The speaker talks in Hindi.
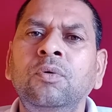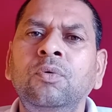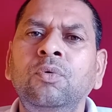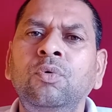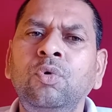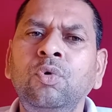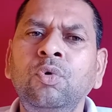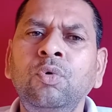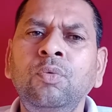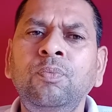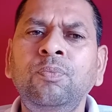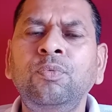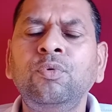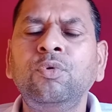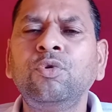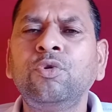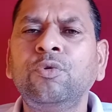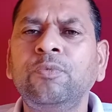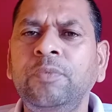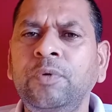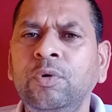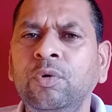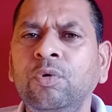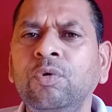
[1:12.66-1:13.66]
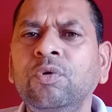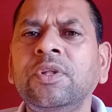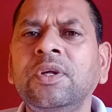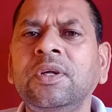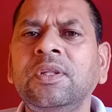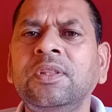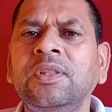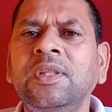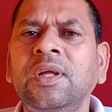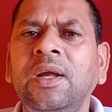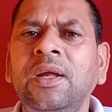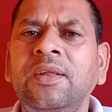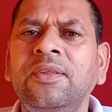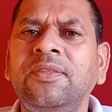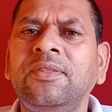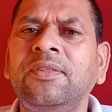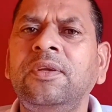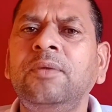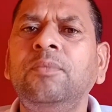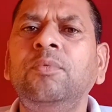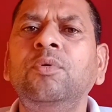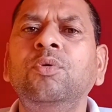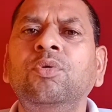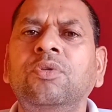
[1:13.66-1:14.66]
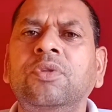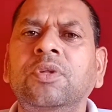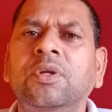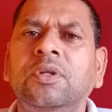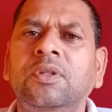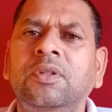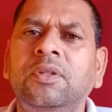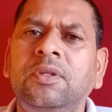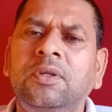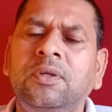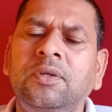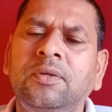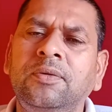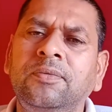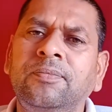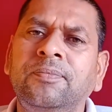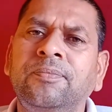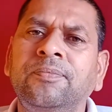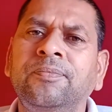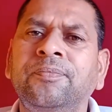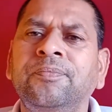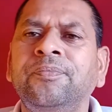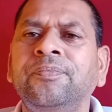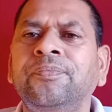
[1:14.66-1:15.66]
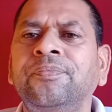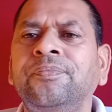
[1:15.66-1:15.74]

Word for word: गुरु पुरुष भी हो सकता है स्त्री भी हो सकती है